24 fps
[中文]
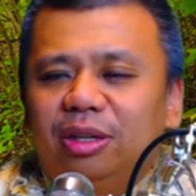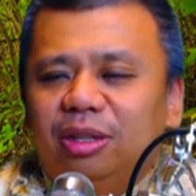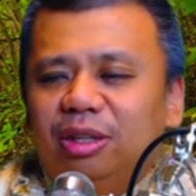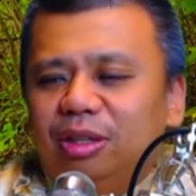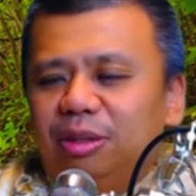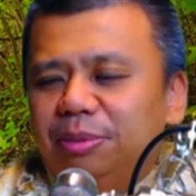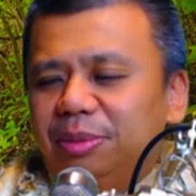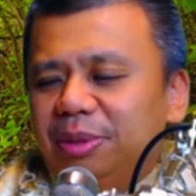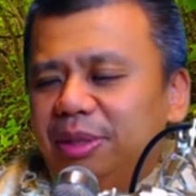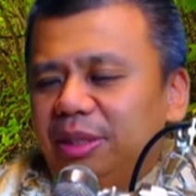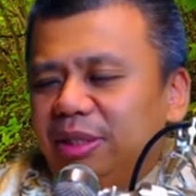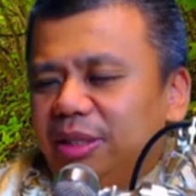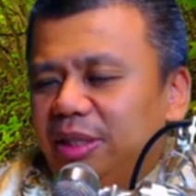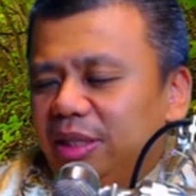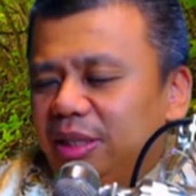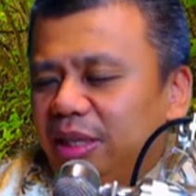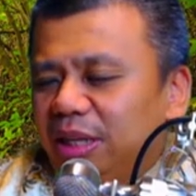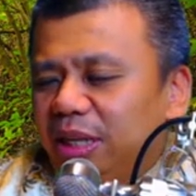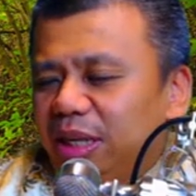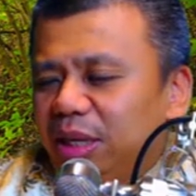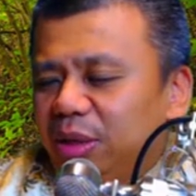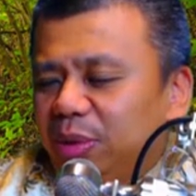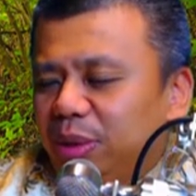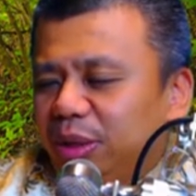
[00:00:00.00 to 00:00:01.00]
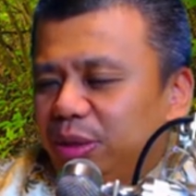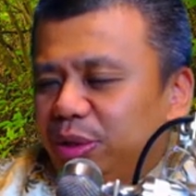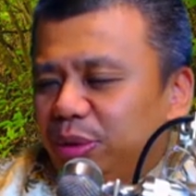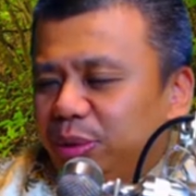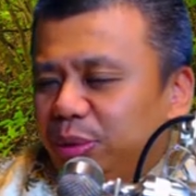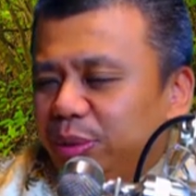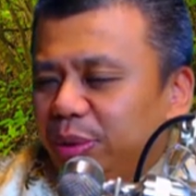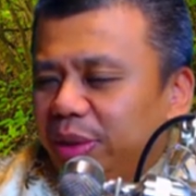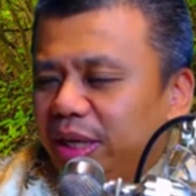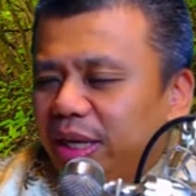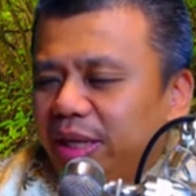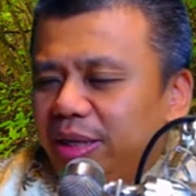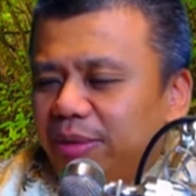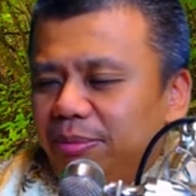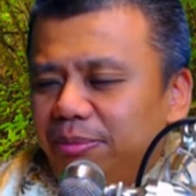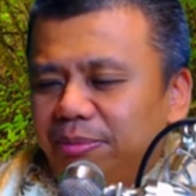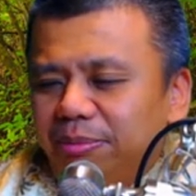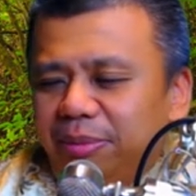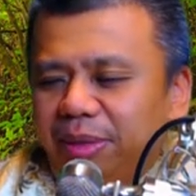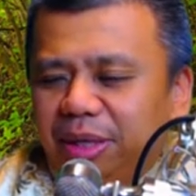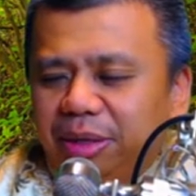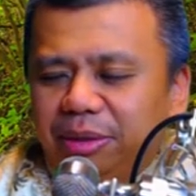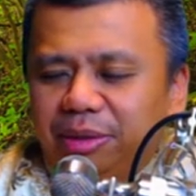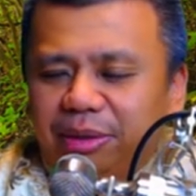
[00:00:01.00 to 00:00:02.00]
我们可能因为初恋
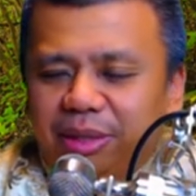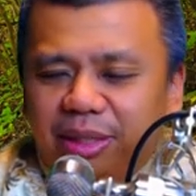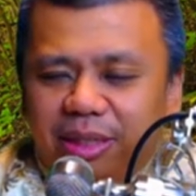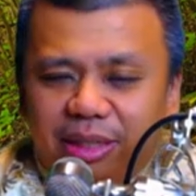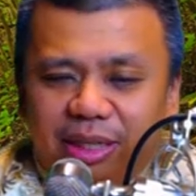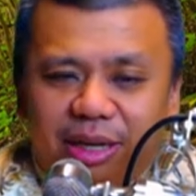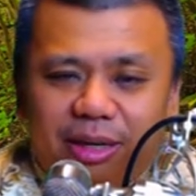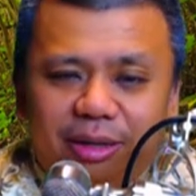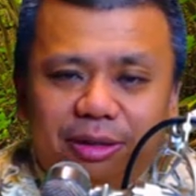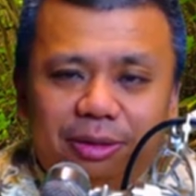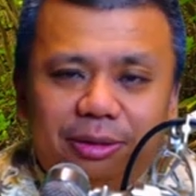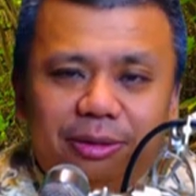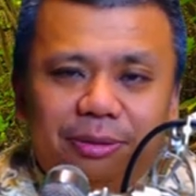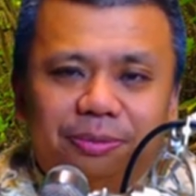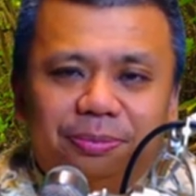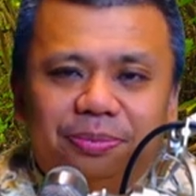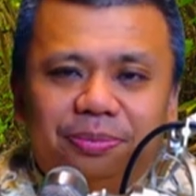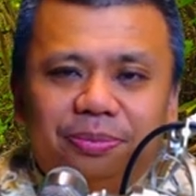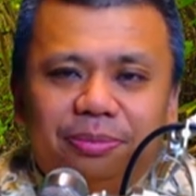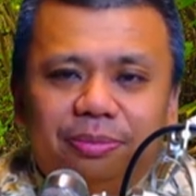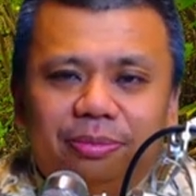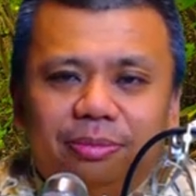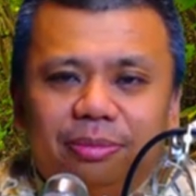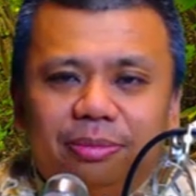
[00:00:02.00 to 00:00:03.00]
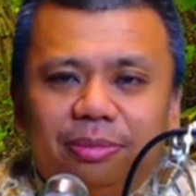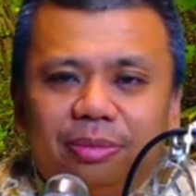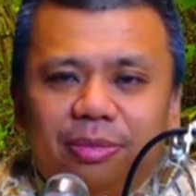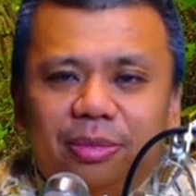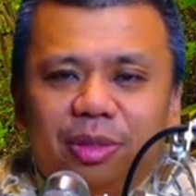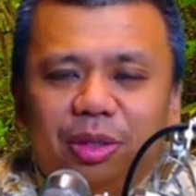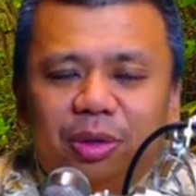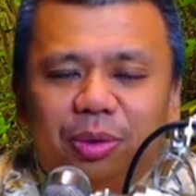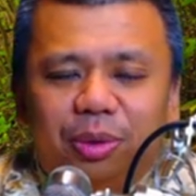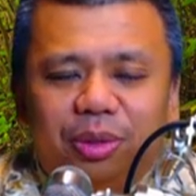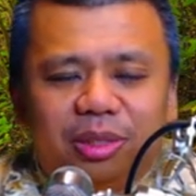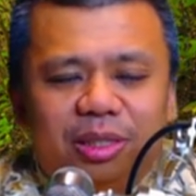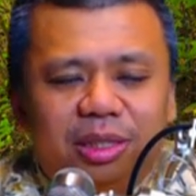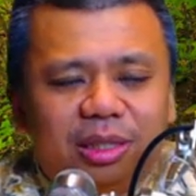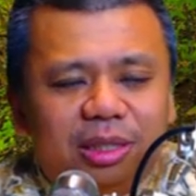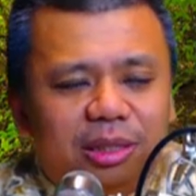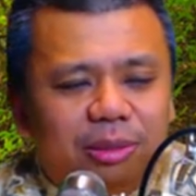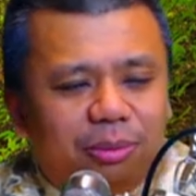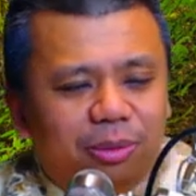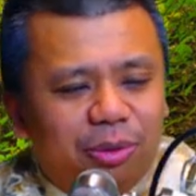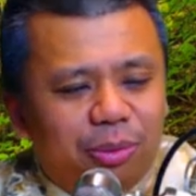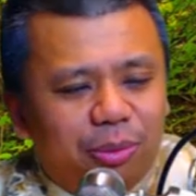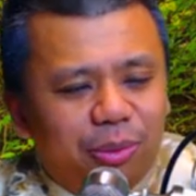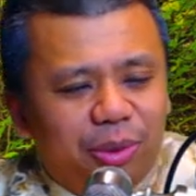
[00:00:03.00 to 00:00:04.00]
没有得到，或
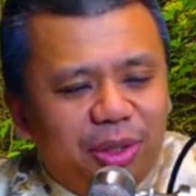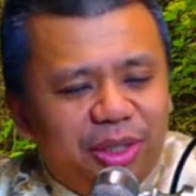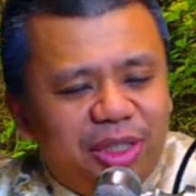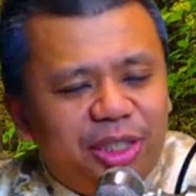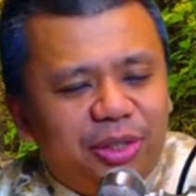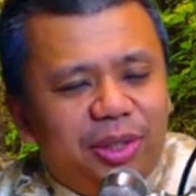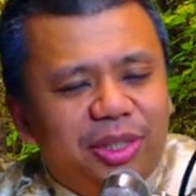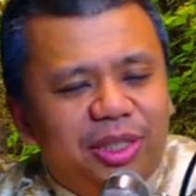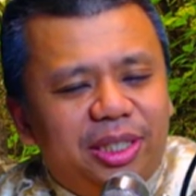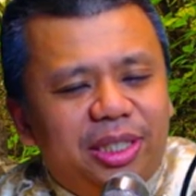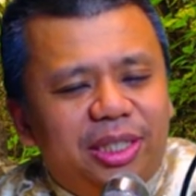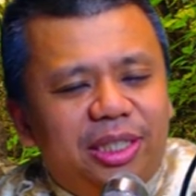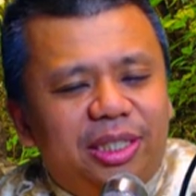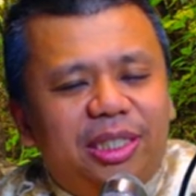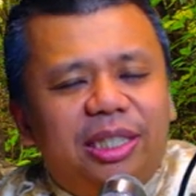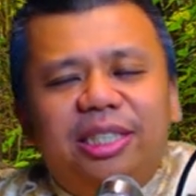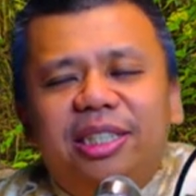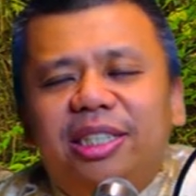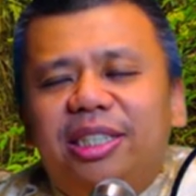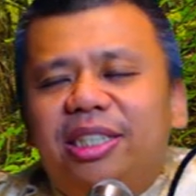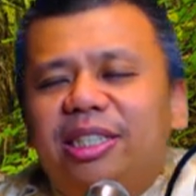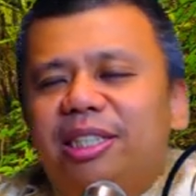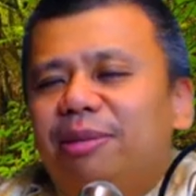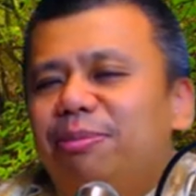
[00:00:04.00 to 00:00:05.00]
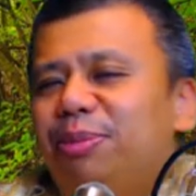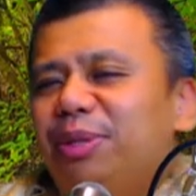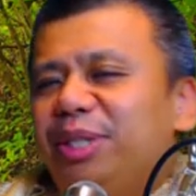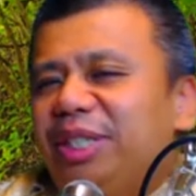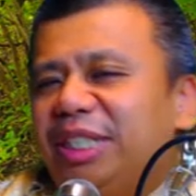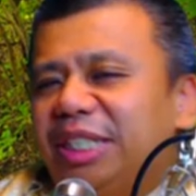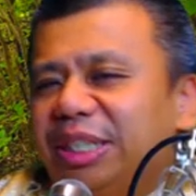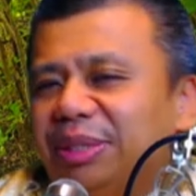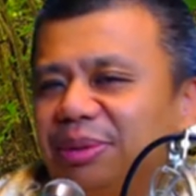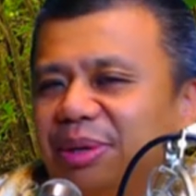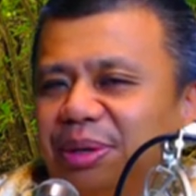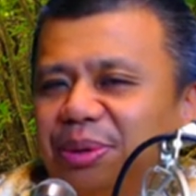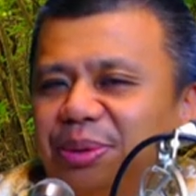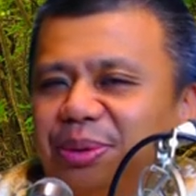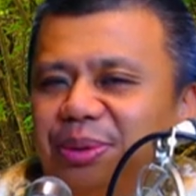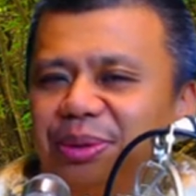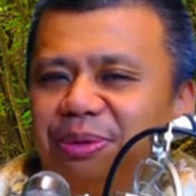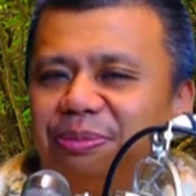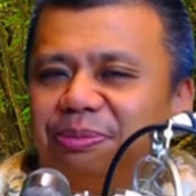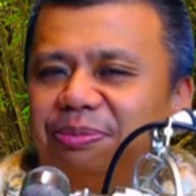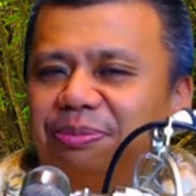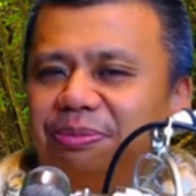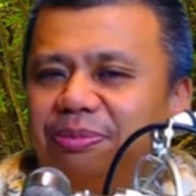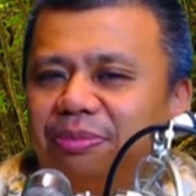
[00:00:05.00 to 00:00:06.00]
是我喜欢这个人，这个人不喜欢我，
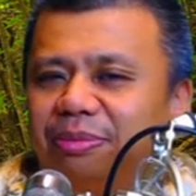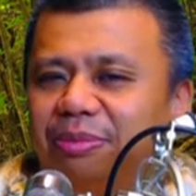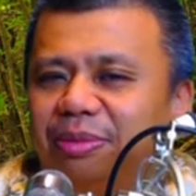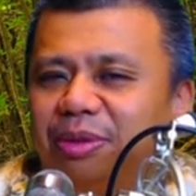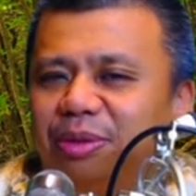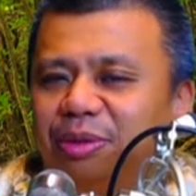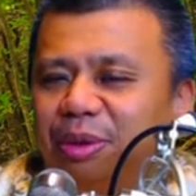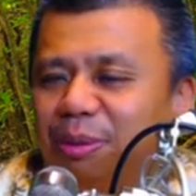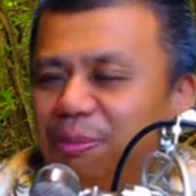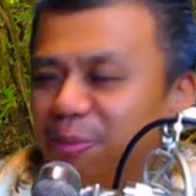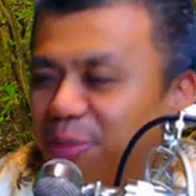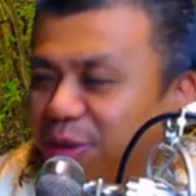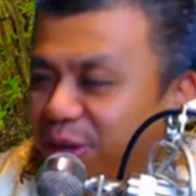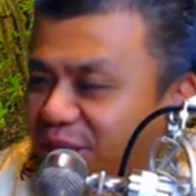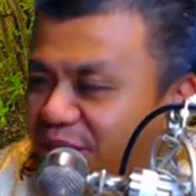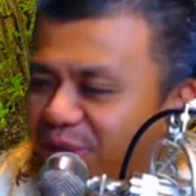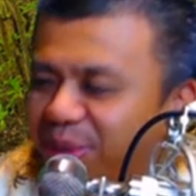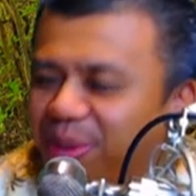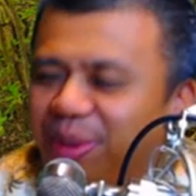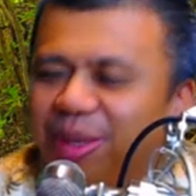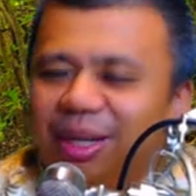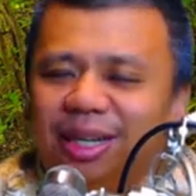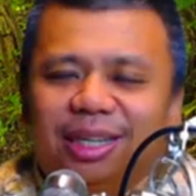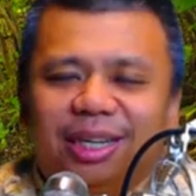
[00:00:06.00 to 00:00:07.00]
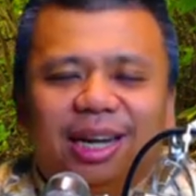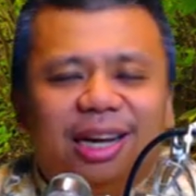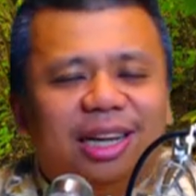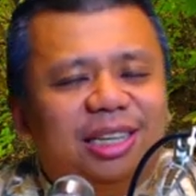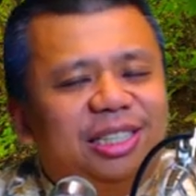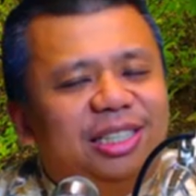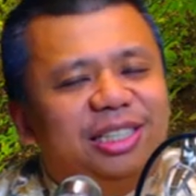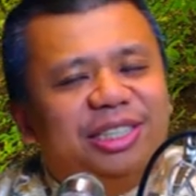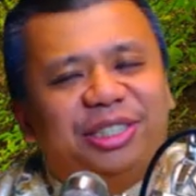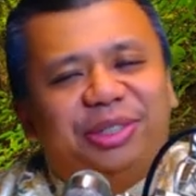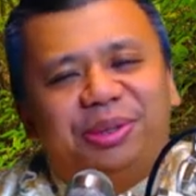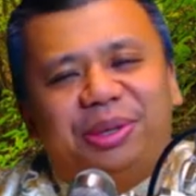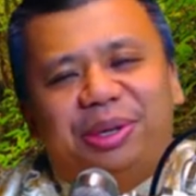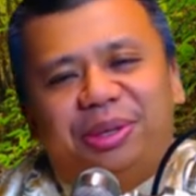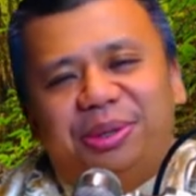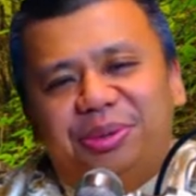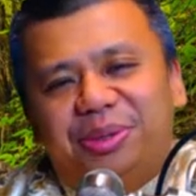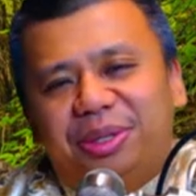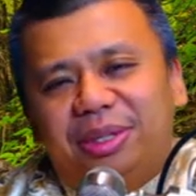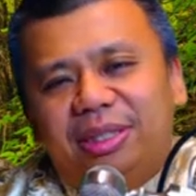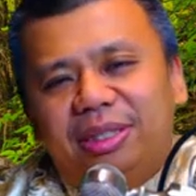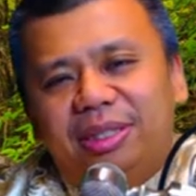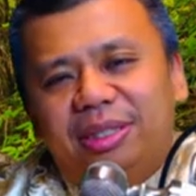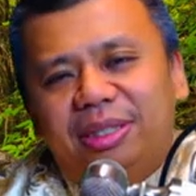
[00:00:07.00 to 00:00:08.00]
我不喜欢人，他一直喜欢我。